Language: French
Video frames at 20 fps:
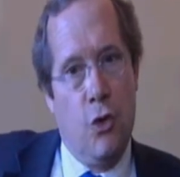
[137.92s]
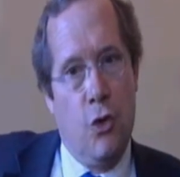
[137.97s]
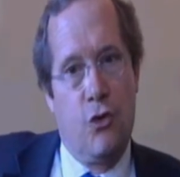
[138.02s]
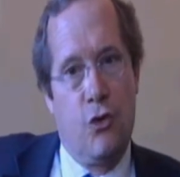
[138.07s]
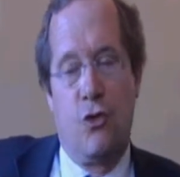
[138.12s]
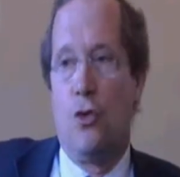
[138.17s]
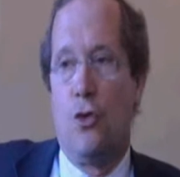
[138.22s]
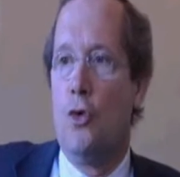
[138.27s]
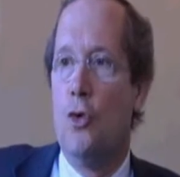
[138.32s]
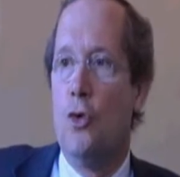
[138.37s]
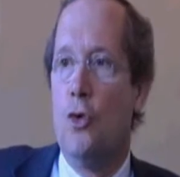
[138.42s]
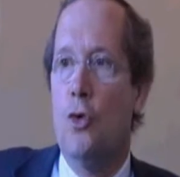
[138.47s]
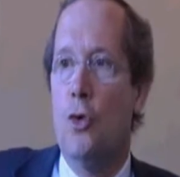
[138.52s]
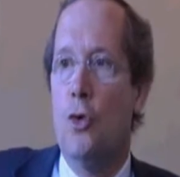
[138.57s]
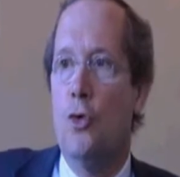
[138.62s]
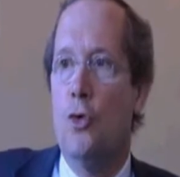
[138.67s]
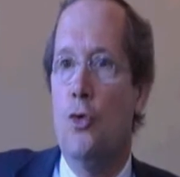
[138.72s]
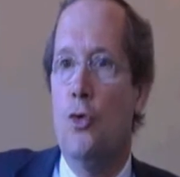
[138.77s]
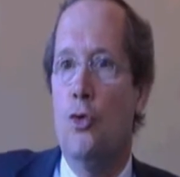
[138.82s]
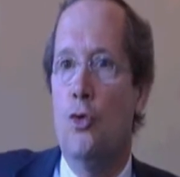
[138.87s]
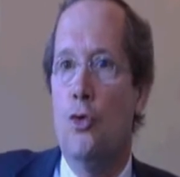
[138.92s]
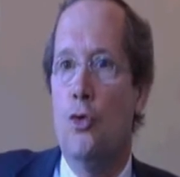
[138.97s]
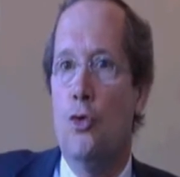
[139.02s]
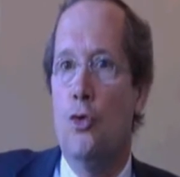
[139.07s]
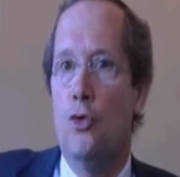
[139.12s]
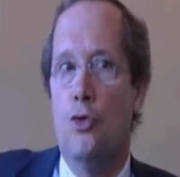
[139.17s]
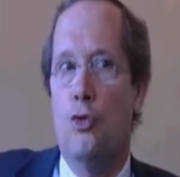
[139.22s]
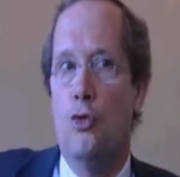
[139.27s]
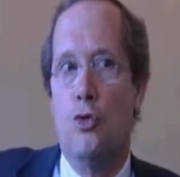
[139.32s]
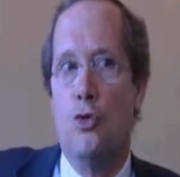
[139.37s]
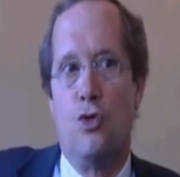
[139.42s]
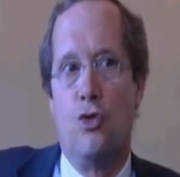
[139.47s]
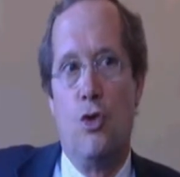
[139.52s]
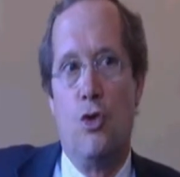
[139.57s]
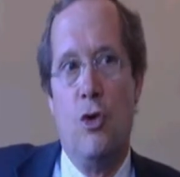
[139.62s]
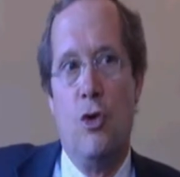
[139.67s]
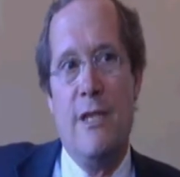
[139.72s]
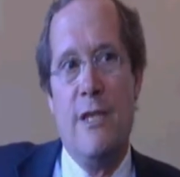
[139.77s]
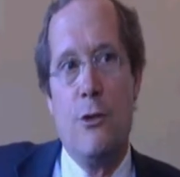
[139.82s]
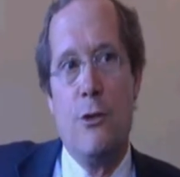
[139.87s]
forces euh, ne,
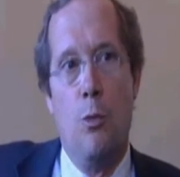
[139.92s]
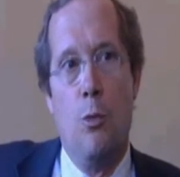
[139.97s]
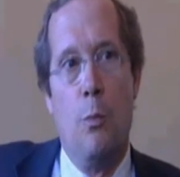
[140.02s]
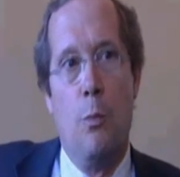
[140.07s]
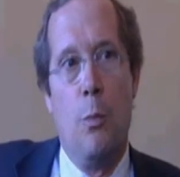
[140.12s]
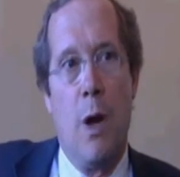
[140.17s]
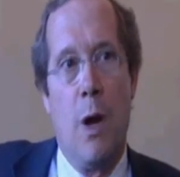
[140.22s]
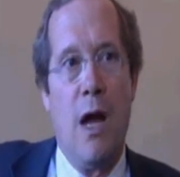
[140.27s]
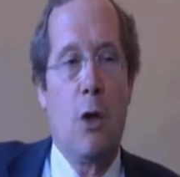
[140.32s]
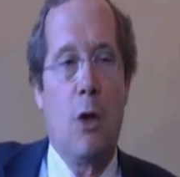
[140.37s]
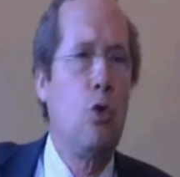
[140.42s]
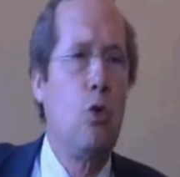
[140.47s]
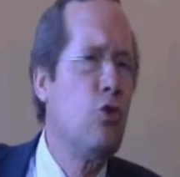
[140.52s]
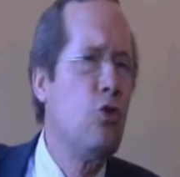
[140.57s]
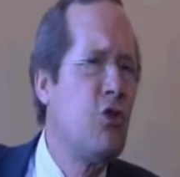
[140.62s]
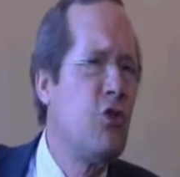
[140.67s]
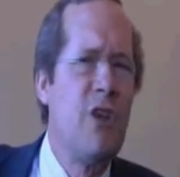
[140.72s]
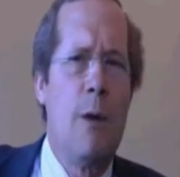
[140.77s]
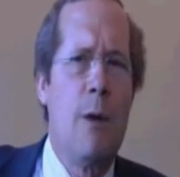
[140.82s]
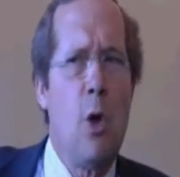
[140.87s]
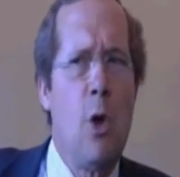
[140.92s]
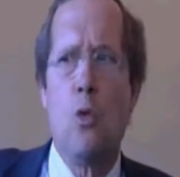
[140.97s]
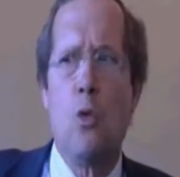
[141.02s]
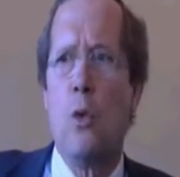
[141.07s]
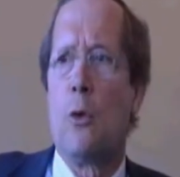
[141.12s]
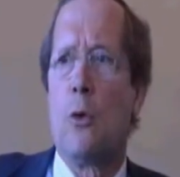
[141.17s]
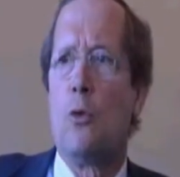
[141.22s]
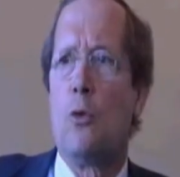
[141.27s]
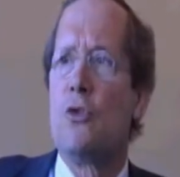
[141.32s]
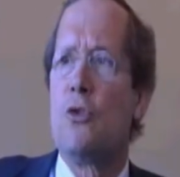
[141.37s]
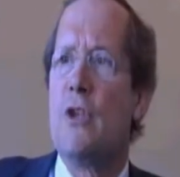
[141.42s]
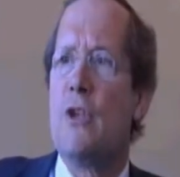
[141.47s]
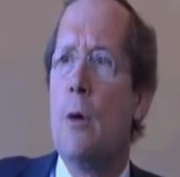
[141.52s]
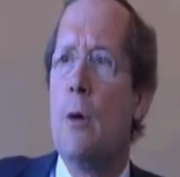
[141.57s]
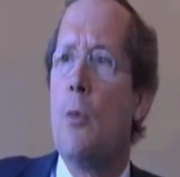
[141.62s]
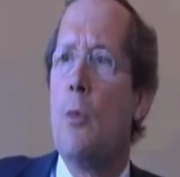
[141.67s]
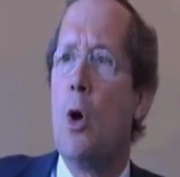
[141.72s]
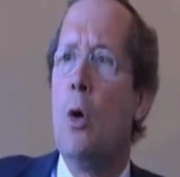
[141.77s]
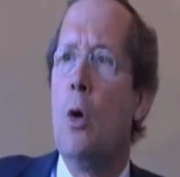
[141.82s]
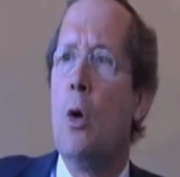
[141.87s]
se liguent pas, consciemment ou
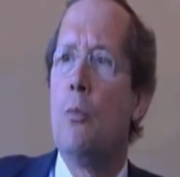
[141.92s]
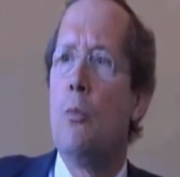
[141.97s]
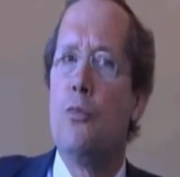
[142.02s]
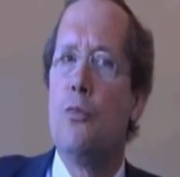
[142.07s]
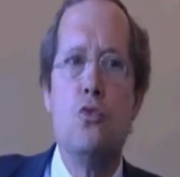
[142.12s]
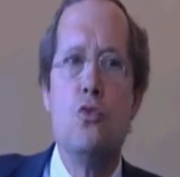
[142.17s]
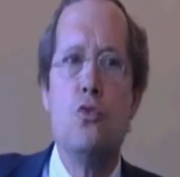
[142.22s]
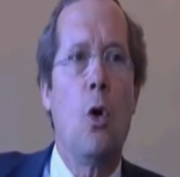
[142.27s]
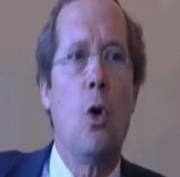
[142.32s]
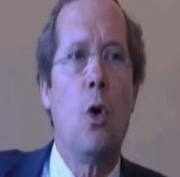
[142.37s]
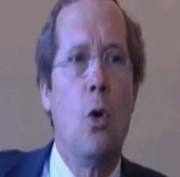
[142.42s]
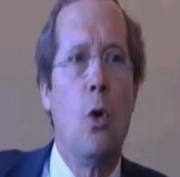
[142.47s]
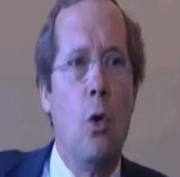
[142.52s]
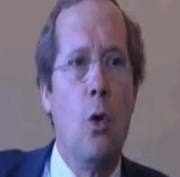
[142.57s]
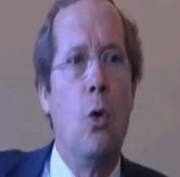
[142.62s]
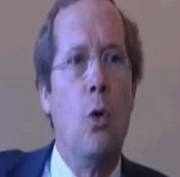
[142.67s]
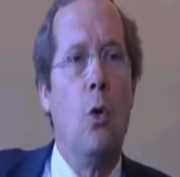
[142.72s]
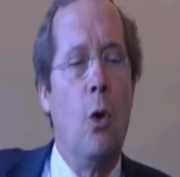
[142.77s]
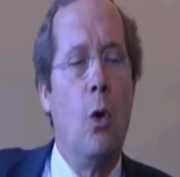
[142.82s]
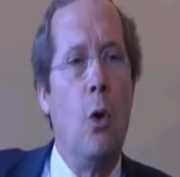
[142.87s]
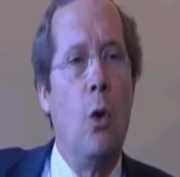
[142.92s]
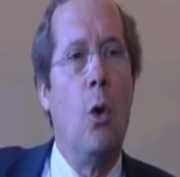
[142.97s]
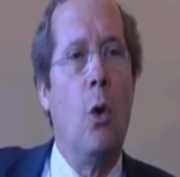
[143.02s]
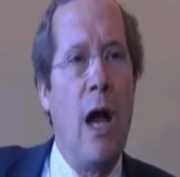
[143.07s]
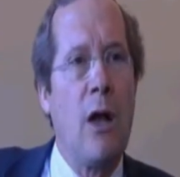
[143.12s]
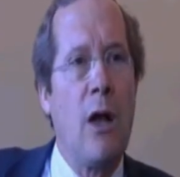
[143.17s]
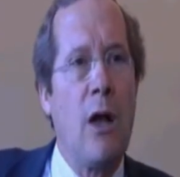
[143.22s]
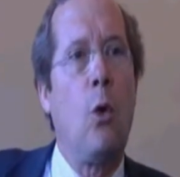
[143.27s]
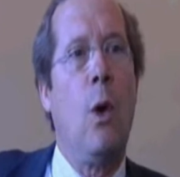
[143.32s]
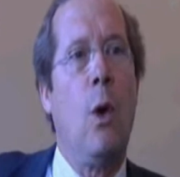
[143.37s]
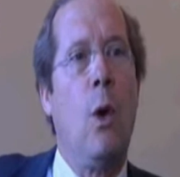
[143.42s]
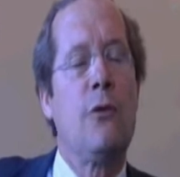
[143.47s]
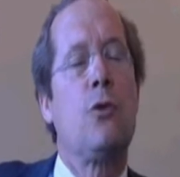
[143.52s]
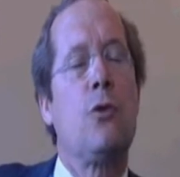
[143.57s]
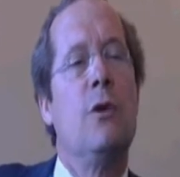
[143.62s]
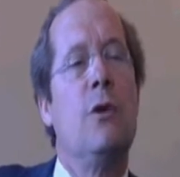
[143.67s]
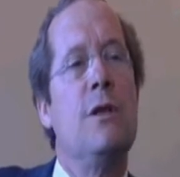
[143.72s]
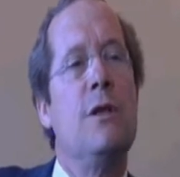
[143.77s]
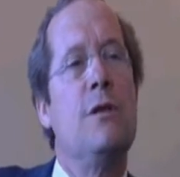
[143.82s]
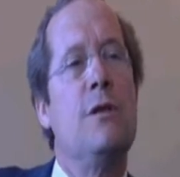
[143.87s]
inconsciemment, pour euh, euh,
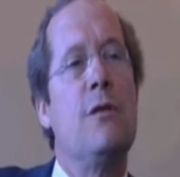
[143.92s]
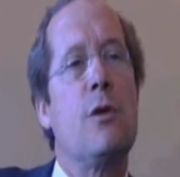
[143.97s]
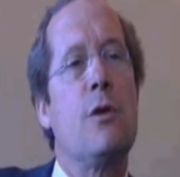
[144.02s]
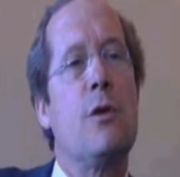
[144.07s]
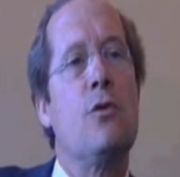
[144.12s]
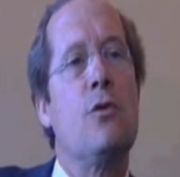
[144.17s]
accroître les